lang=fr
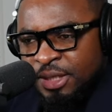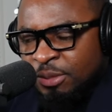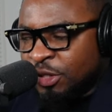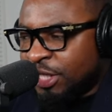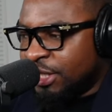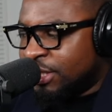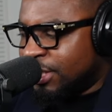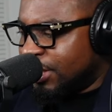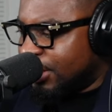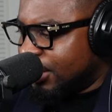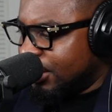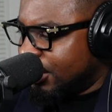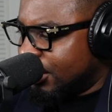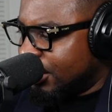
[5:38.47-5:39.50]
Il y a monde qui
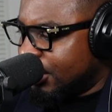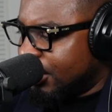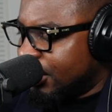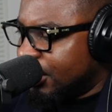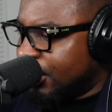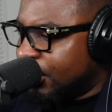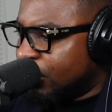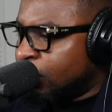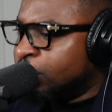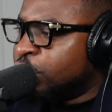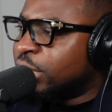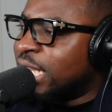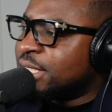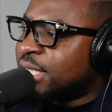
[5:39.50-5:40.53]
dit
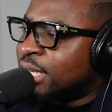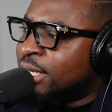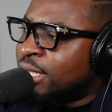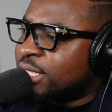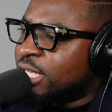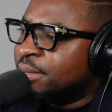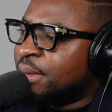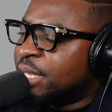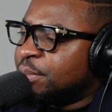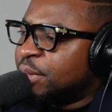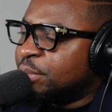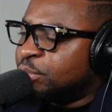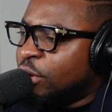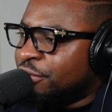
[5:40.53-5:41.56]
communauté haïtienne c'est les mêmes qui
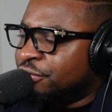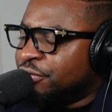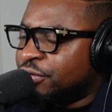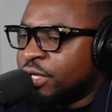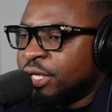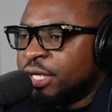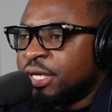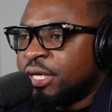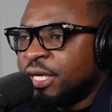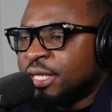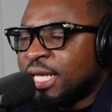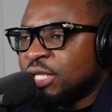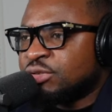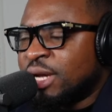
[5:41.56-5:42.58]
plus pauvres
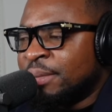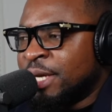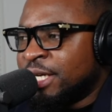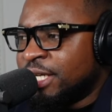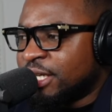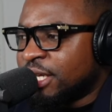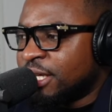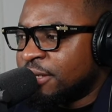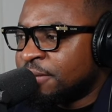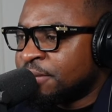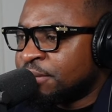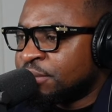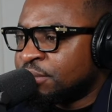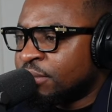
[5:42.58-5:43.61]
États-Unis d'Amérique
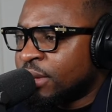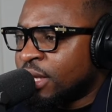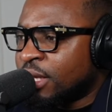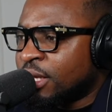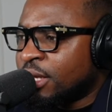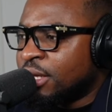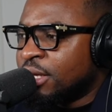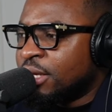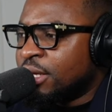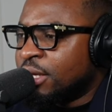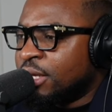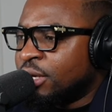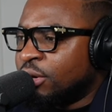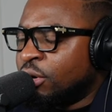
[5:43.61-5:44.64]

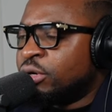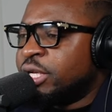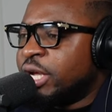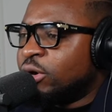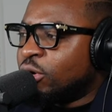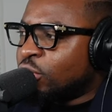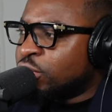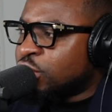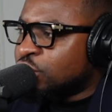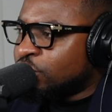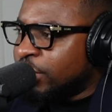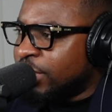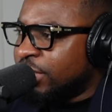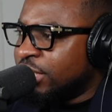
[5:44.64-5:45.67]
au lieu de
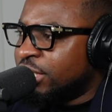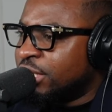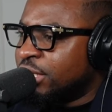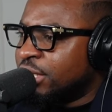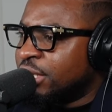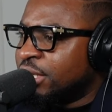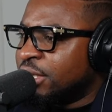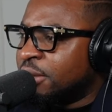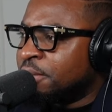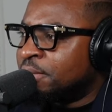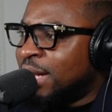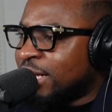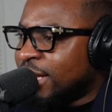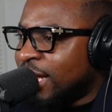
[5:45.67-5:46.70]
construire
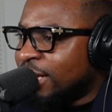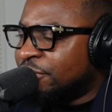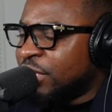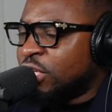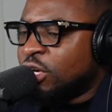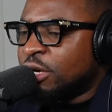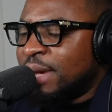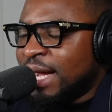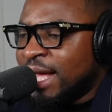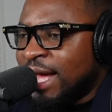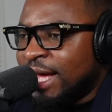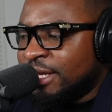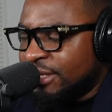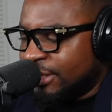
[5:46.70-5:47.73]
maquette faire de l'autre
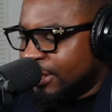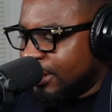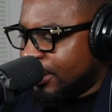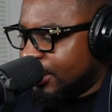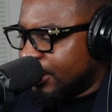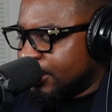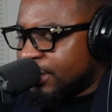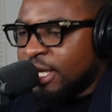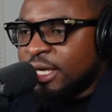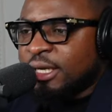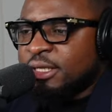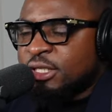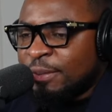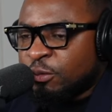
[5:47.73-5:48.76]
bagaille c'est
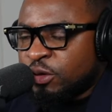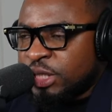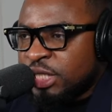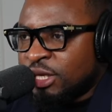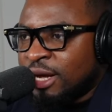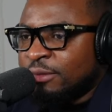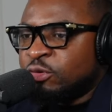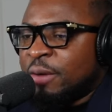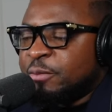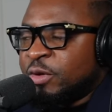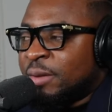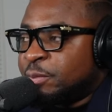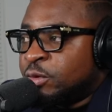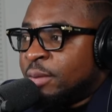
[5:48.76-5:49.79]
l'église qui
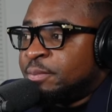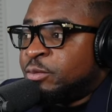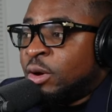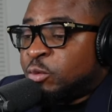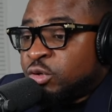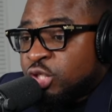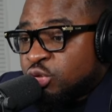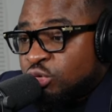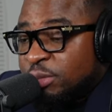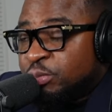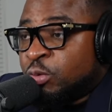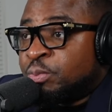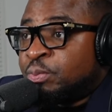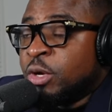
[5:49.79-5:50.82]
a, construit
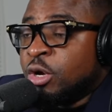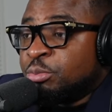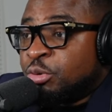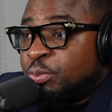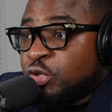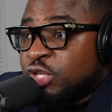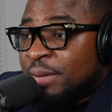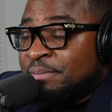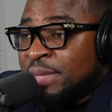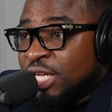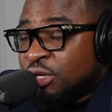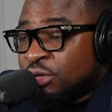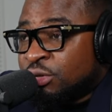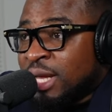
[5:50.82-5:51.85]
pour, plusieurs
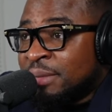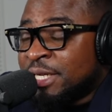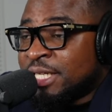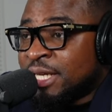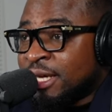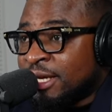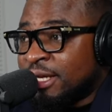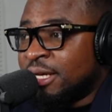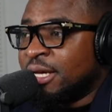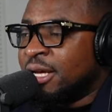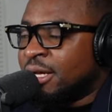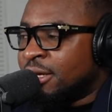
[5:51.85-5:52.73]
millions de dollars américains.